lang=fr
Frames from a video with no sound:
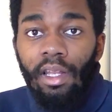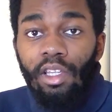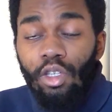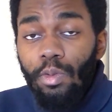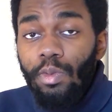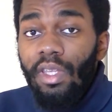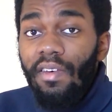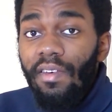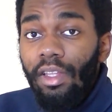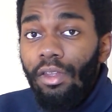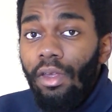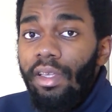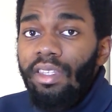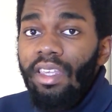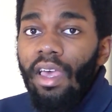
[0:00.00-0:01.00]
les
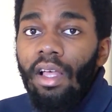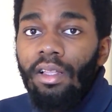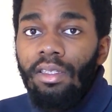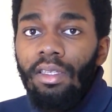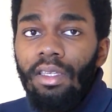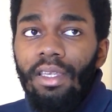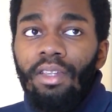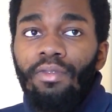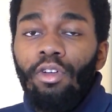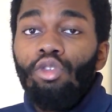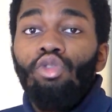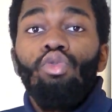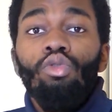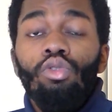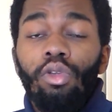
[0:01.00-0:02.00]
observateurs extravertis, ils
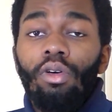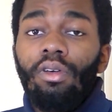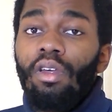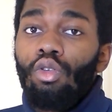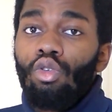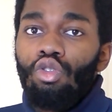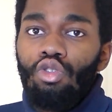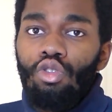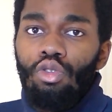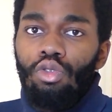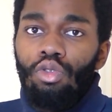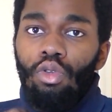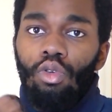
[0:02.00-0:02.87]
veulent tout le temps quelque chose